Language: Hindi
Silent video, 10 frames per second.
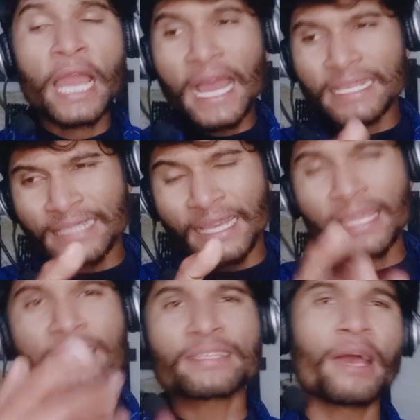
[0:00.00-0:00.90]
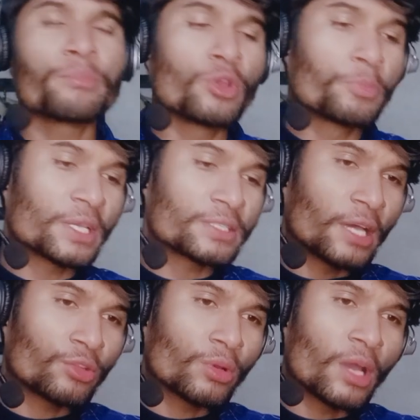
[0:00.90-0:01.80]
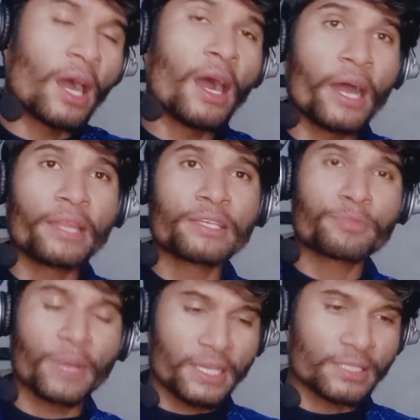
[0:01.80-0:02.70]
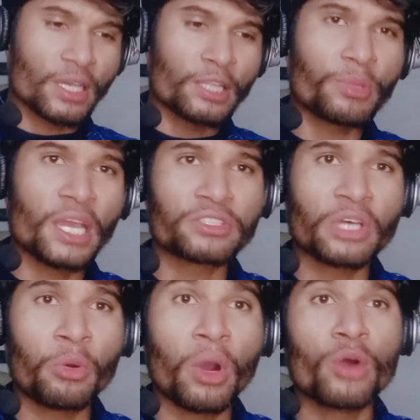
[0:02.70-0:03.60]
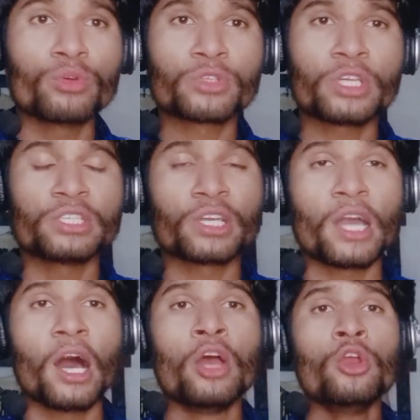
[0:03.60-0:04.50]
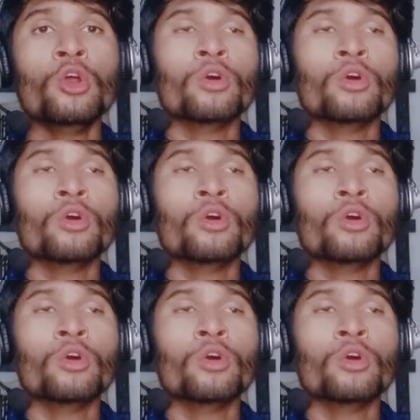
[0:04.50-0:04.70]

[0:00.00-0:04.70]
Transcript: ऐसा ही असैम यूब के साथ होगा हारिस भाई के साथ भी ऐसा हुआ उसकी जगह